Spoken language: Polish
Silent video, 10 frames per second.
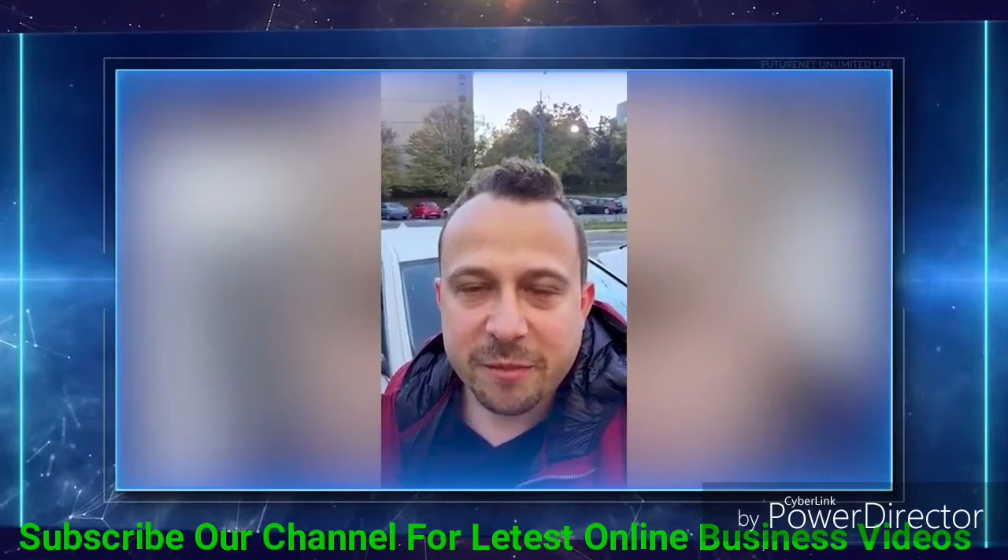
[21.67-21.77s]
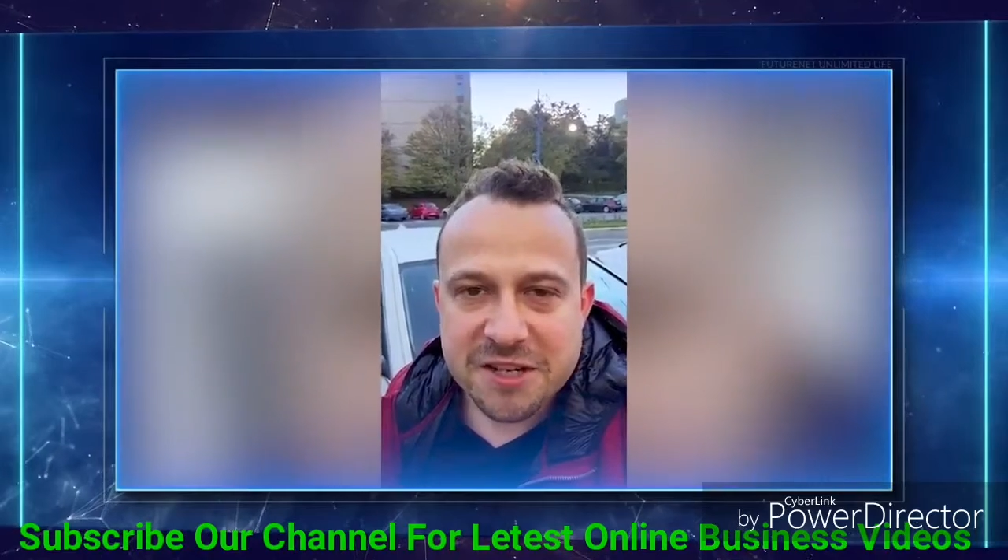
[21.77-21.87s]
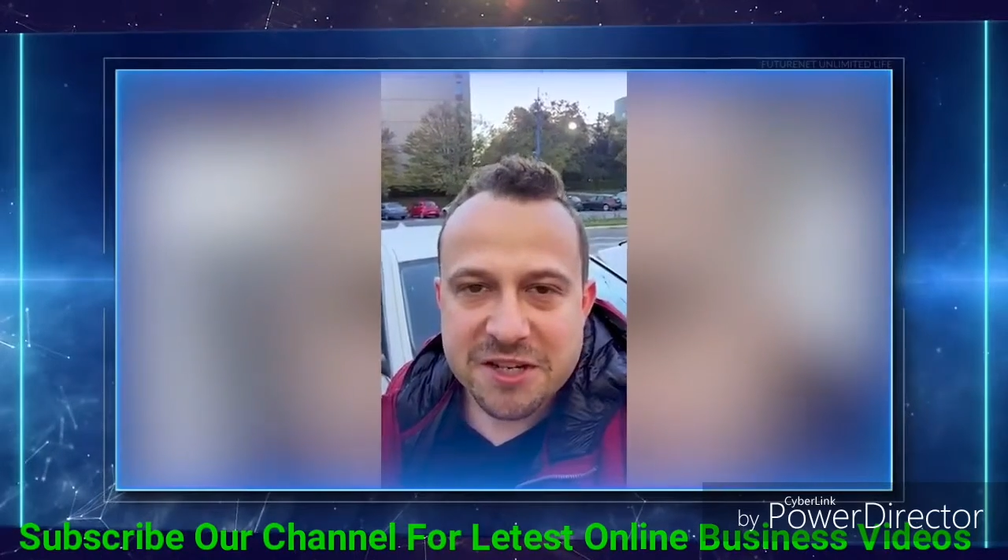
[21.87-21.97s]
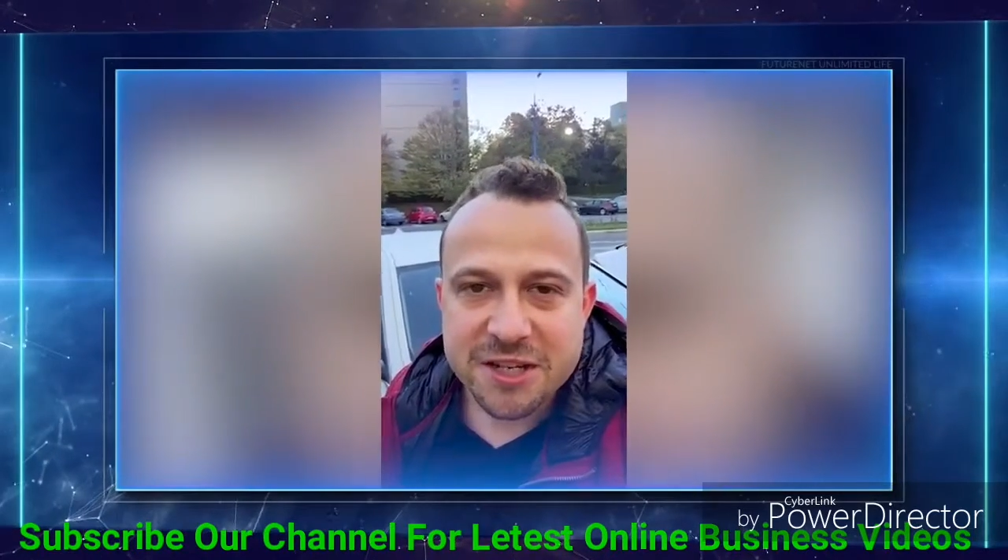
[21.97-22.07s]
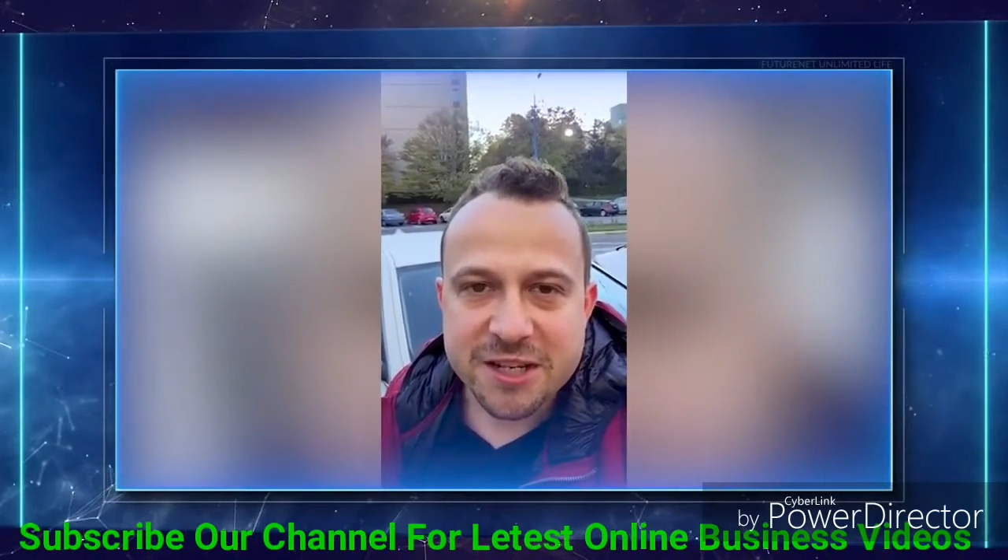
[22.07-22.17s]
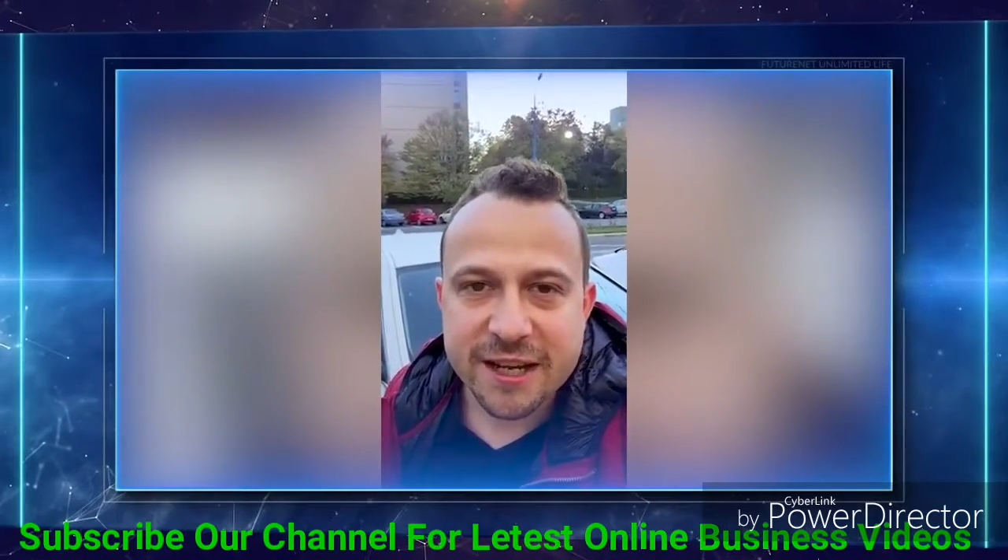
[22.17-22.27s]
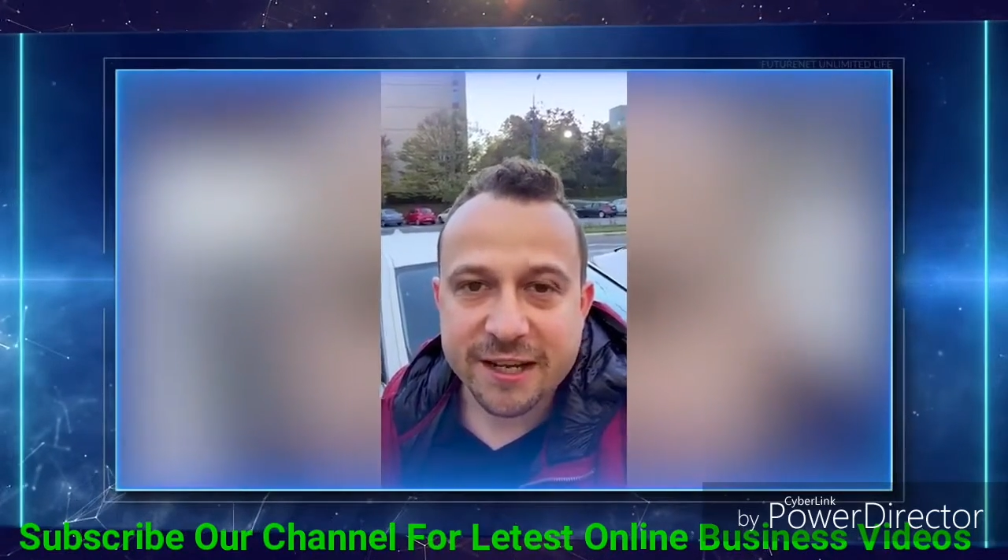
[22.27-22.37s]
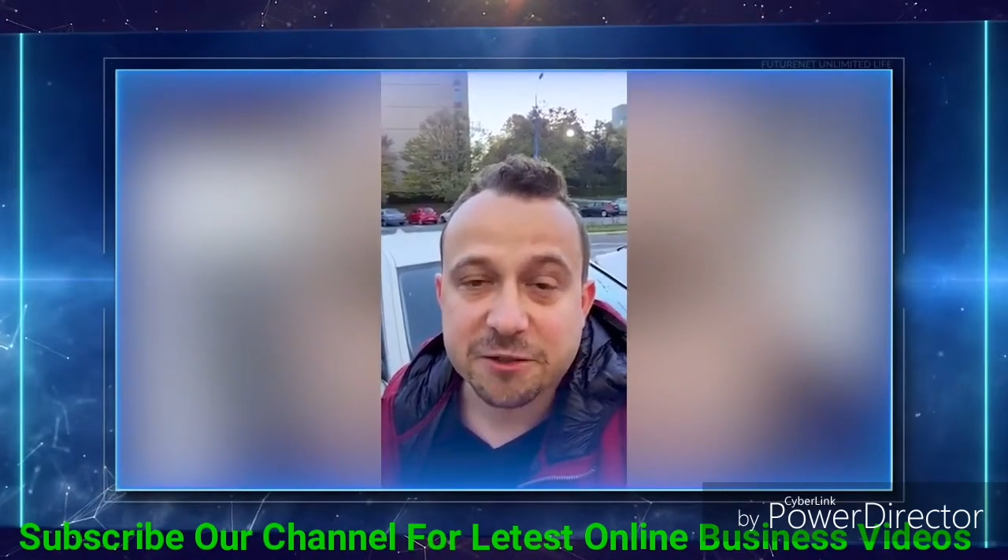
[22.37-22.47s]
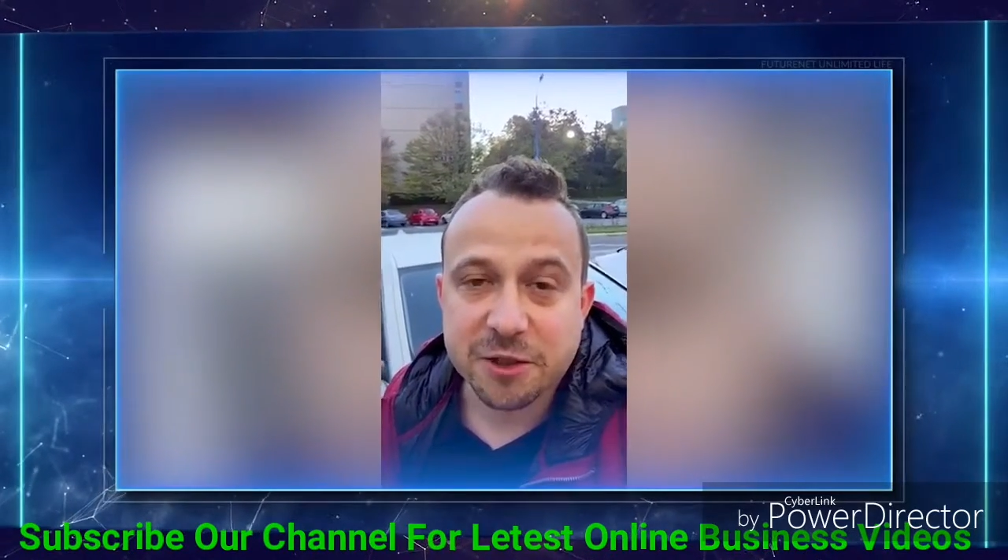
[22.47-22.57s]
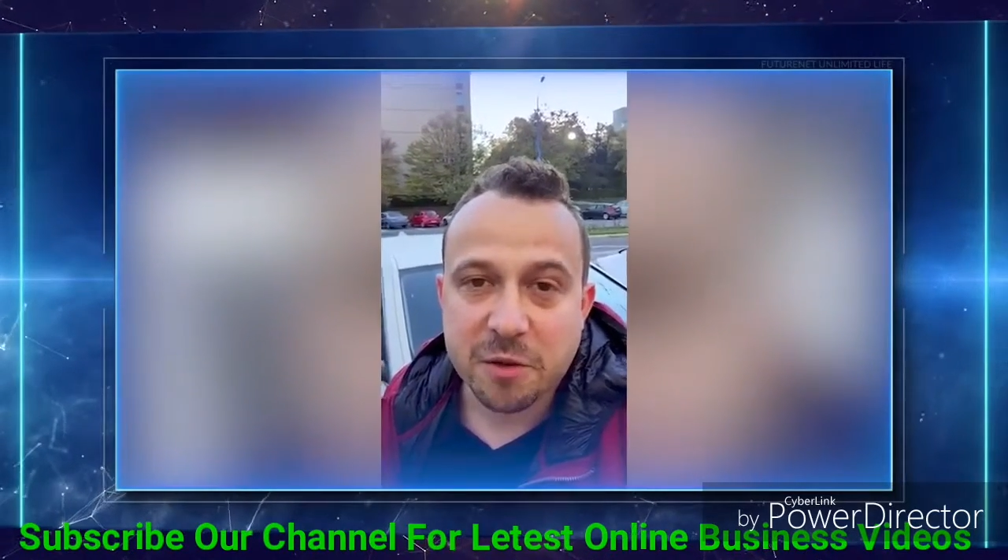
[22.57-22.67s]
października,
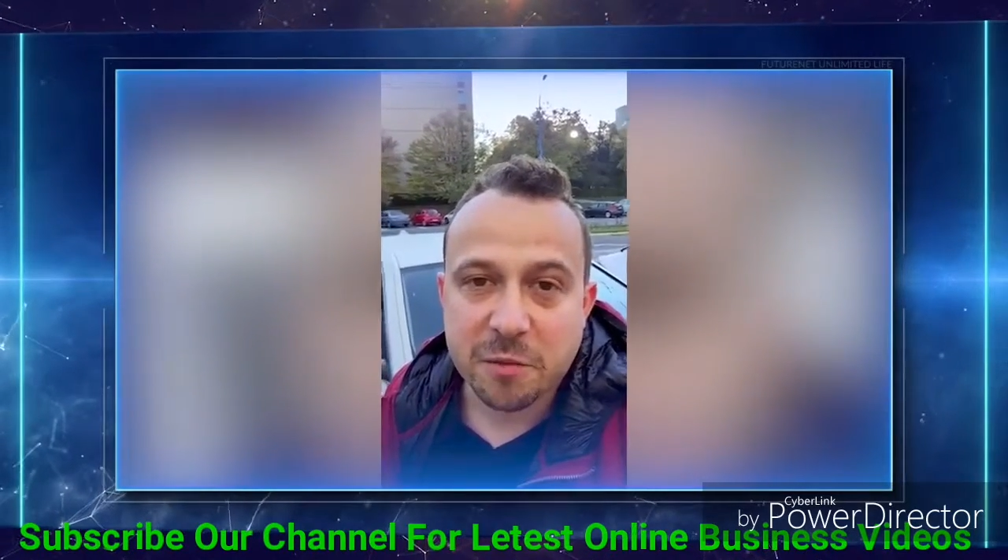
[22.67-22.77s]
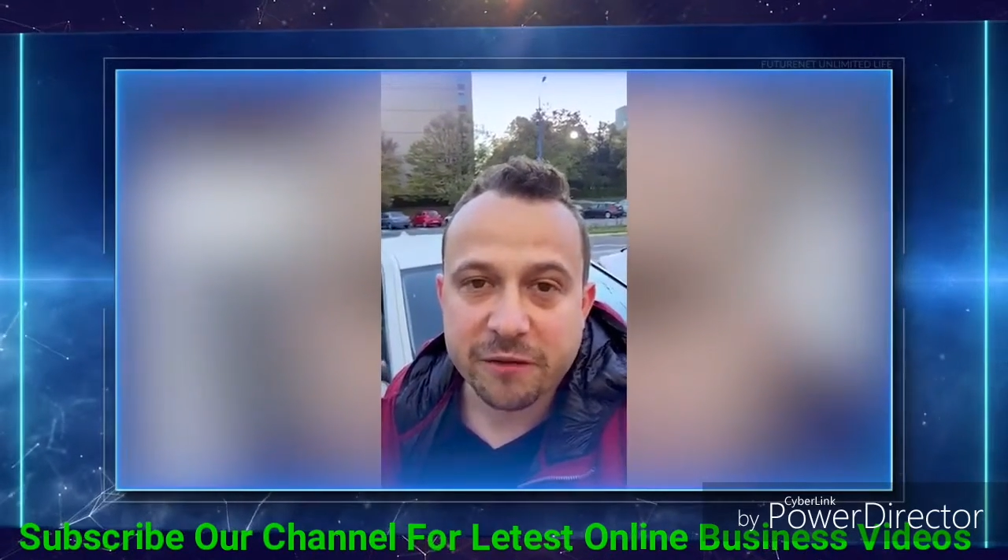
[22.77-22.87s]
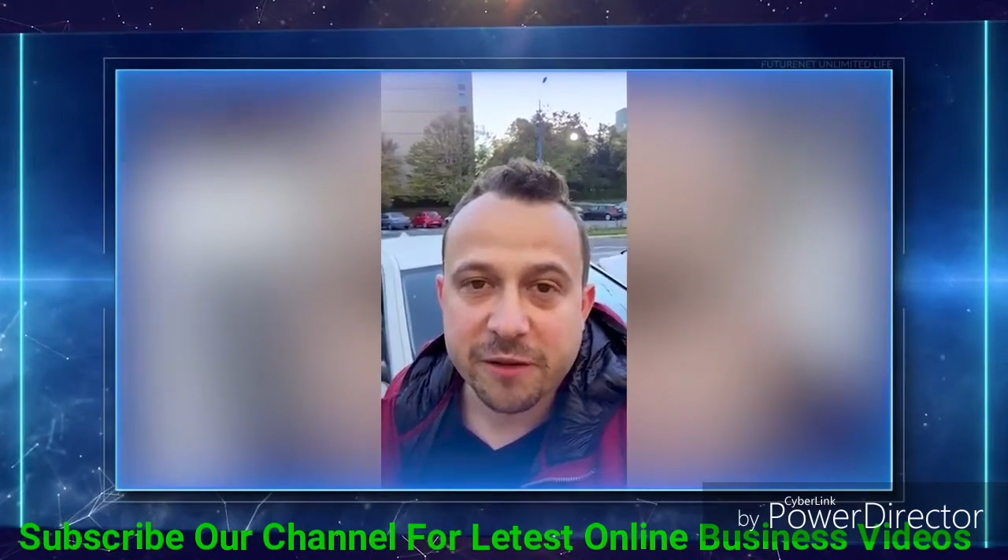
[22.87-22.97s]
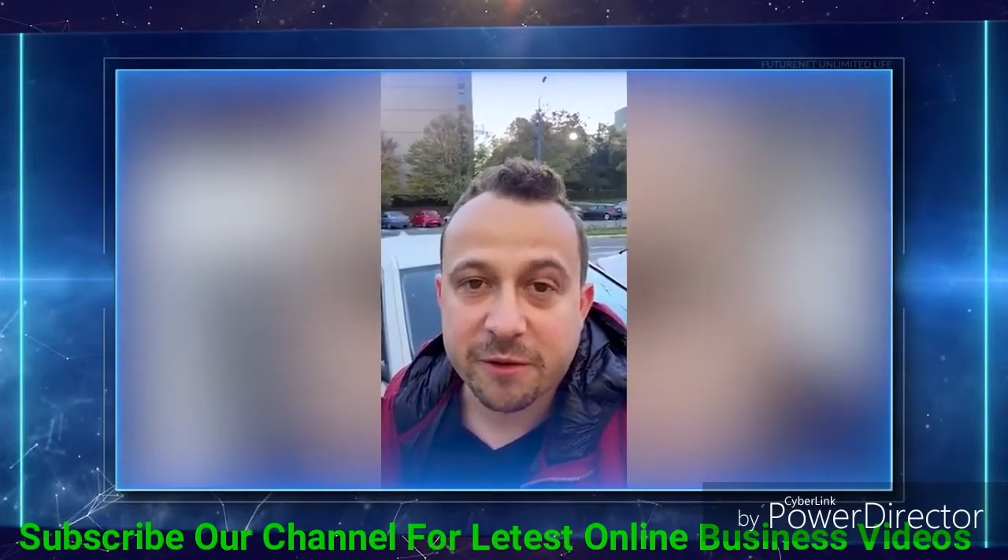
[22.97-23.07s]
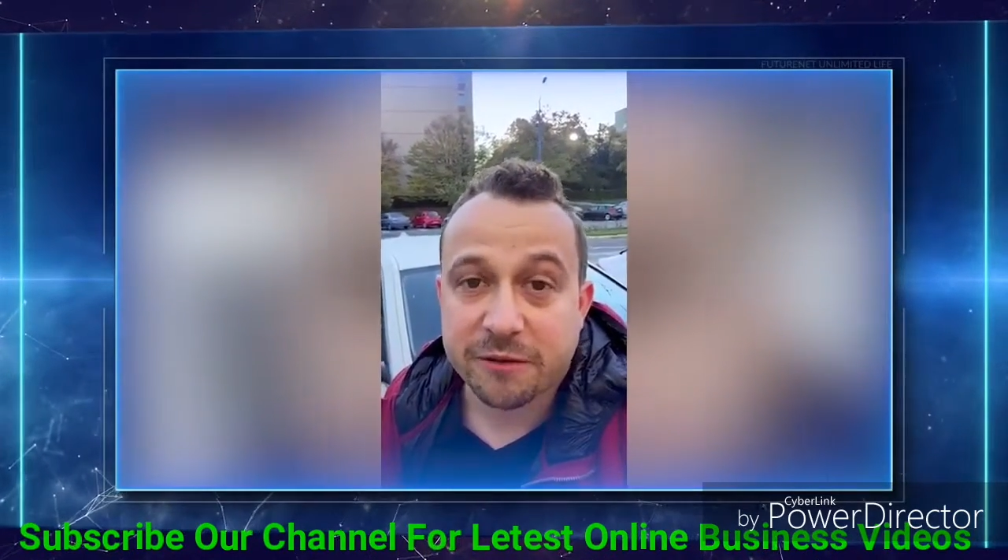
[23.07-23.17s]
na którym opowiem